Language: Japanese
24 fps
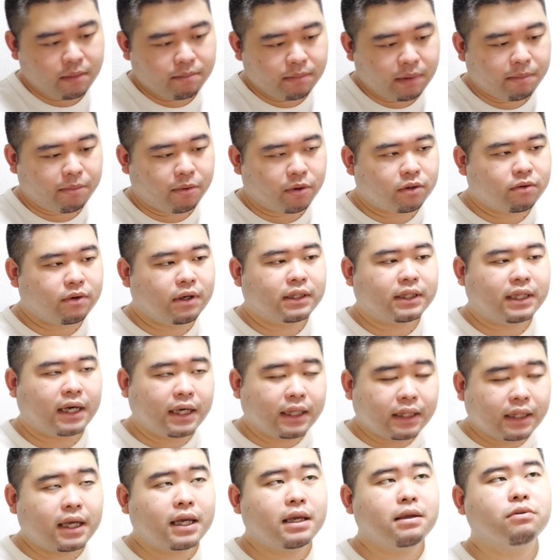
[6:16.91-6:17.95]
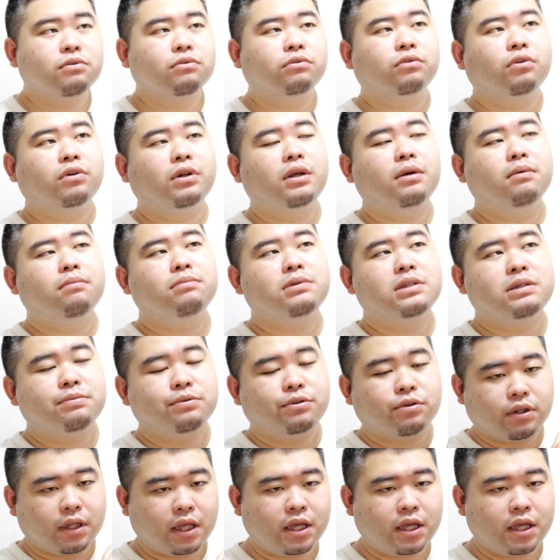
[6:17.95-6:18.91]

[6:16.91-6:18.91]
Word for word: まあ、僕は大体本当に自分の